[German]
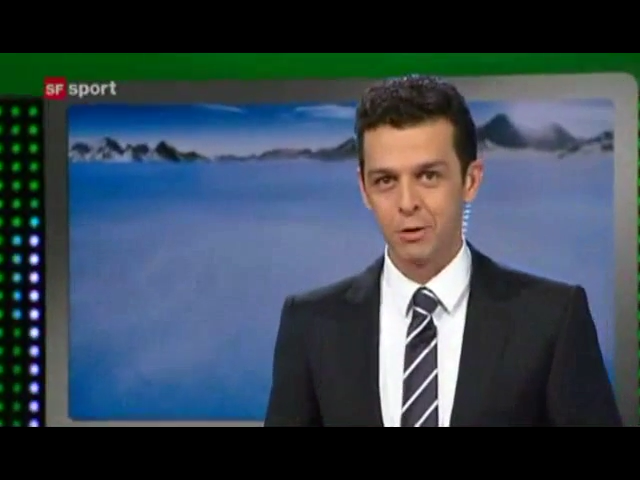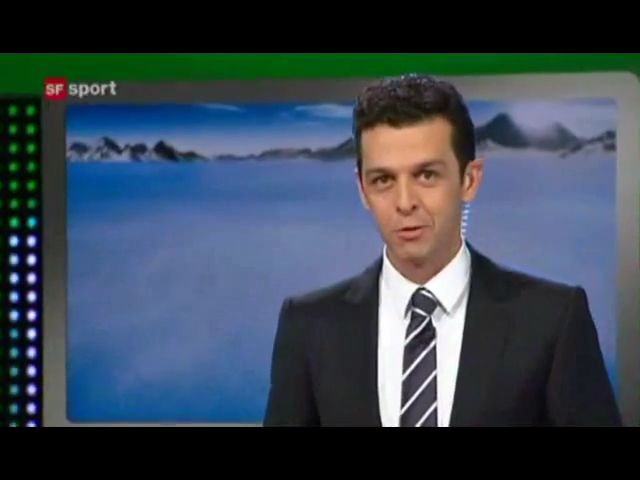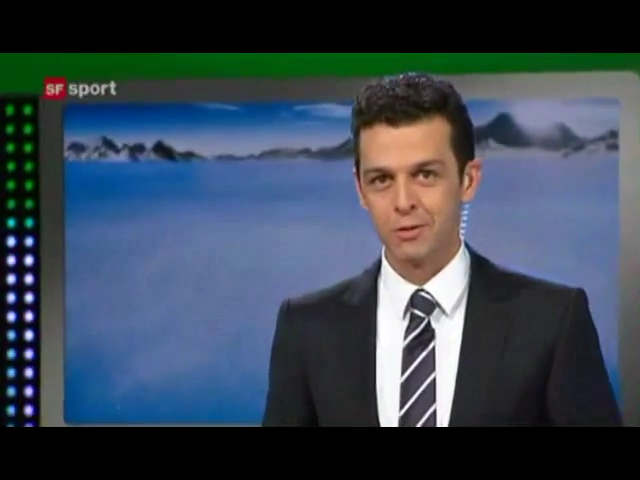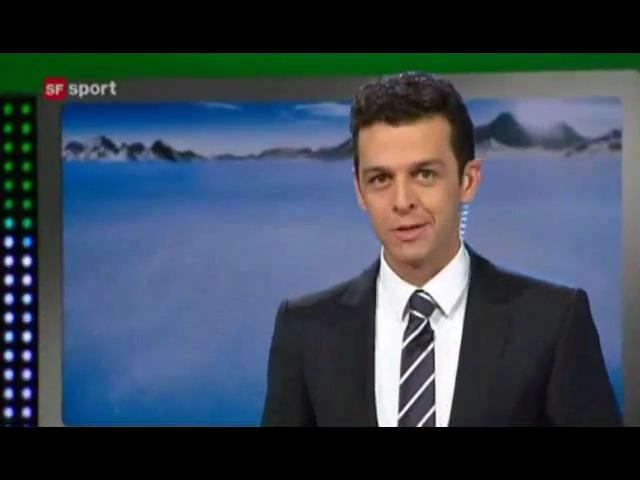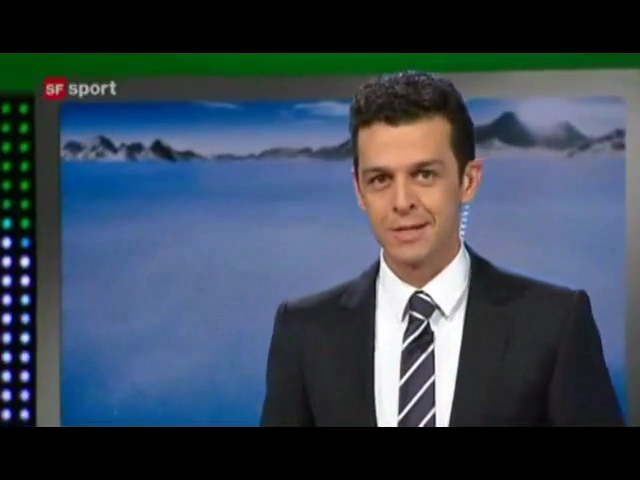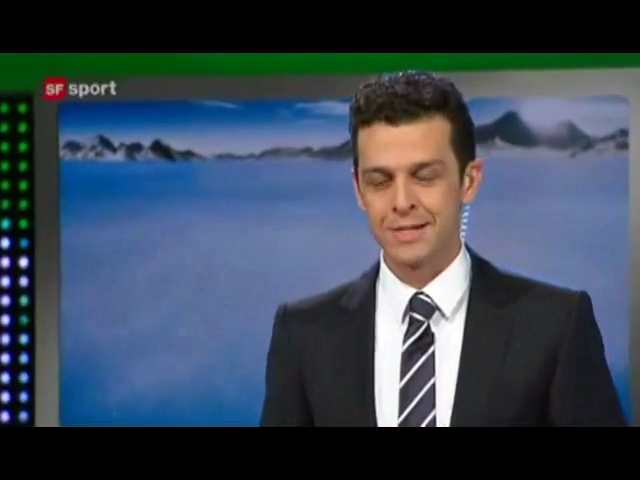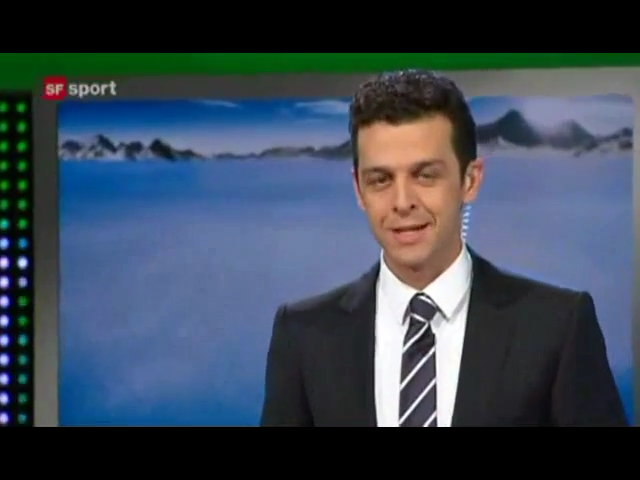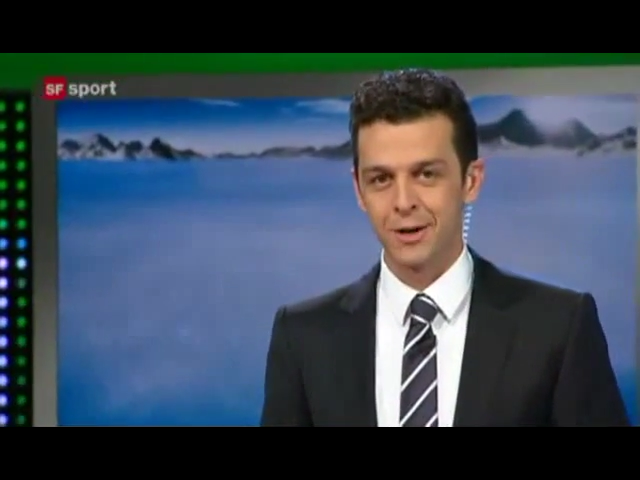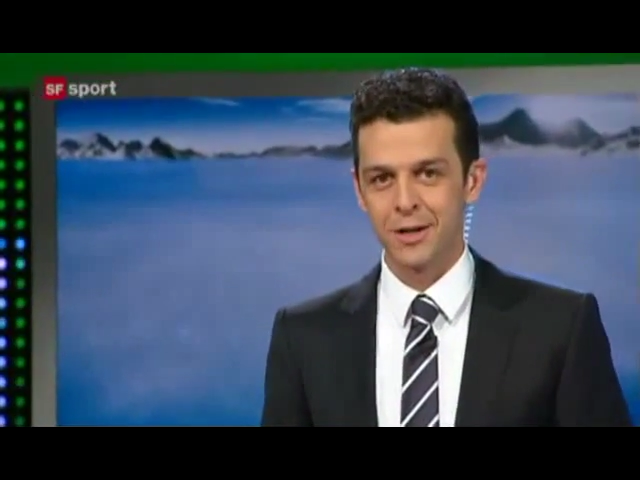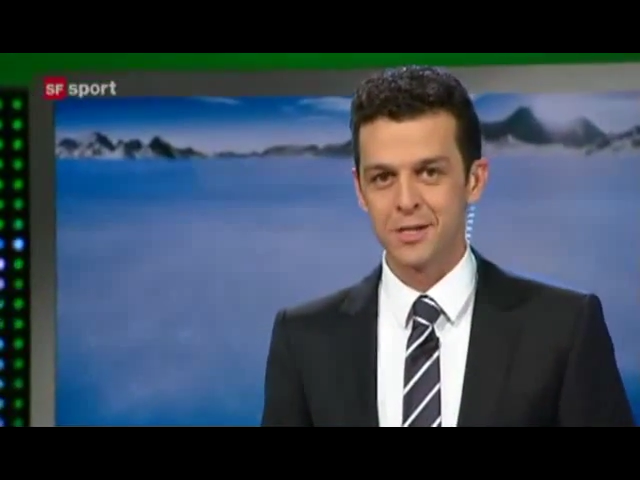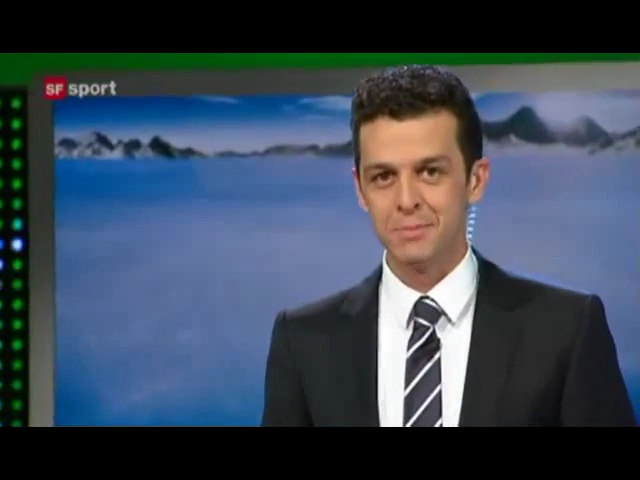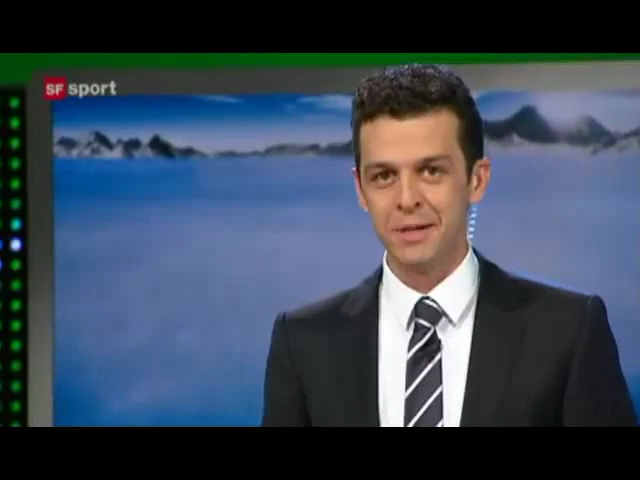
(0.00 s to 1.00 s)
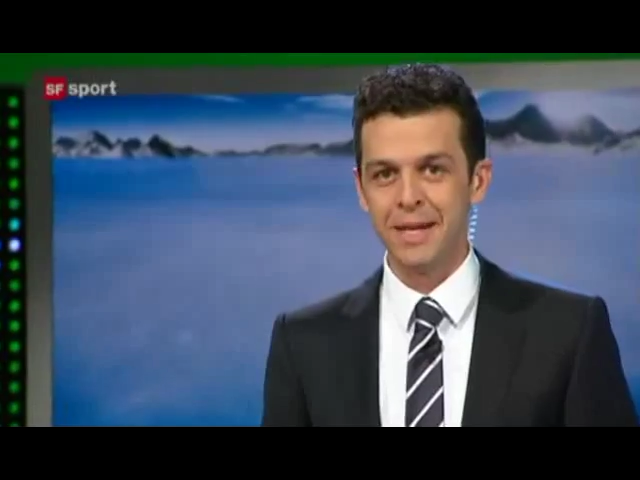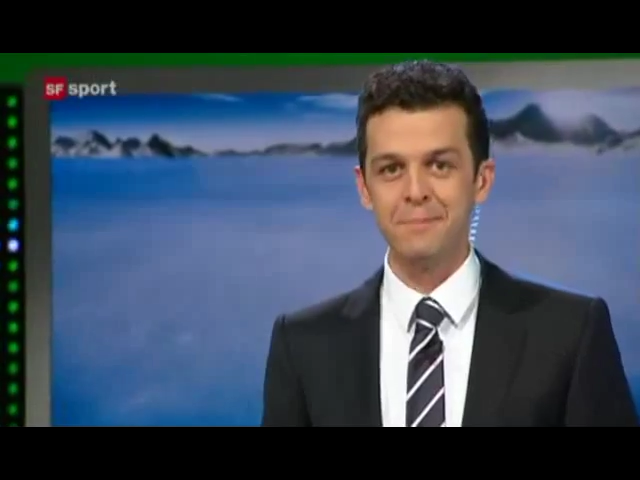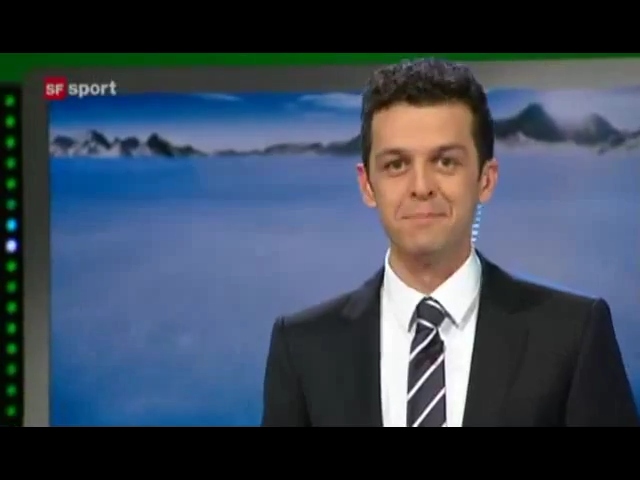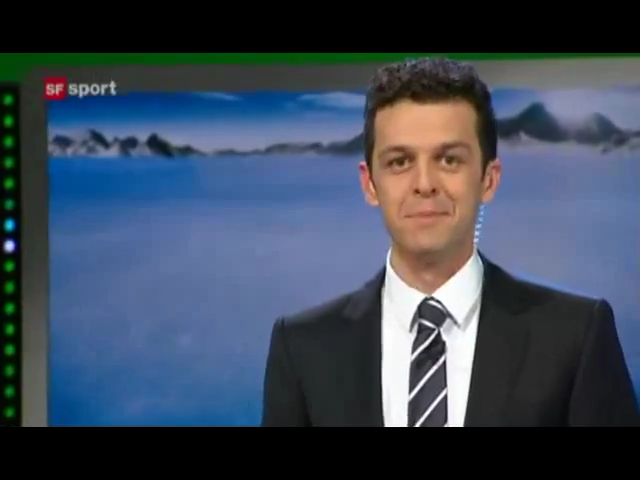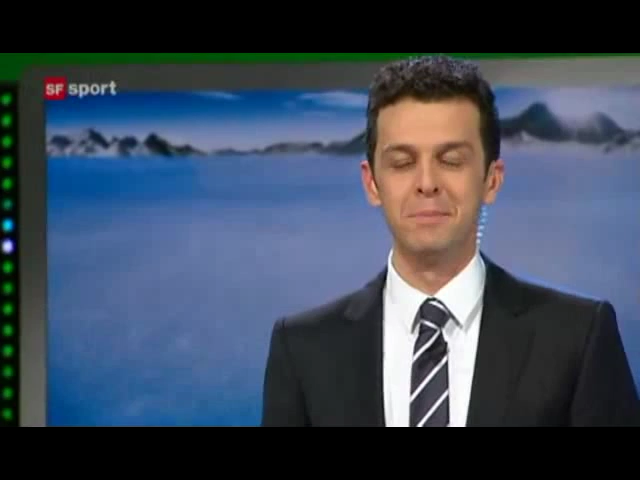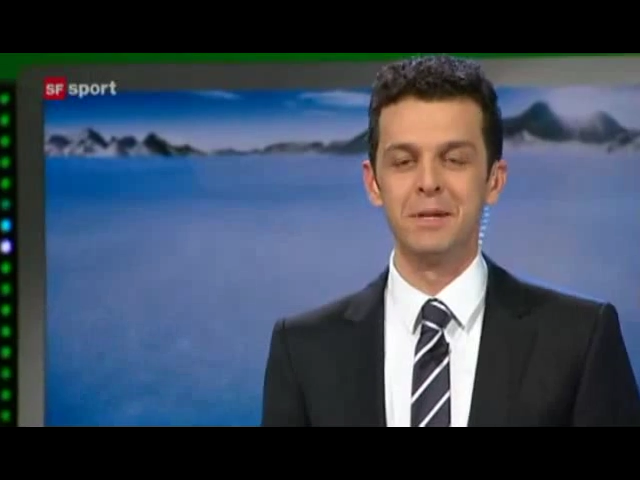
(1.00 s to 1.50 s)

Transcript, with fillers: Und das alles mit ihm,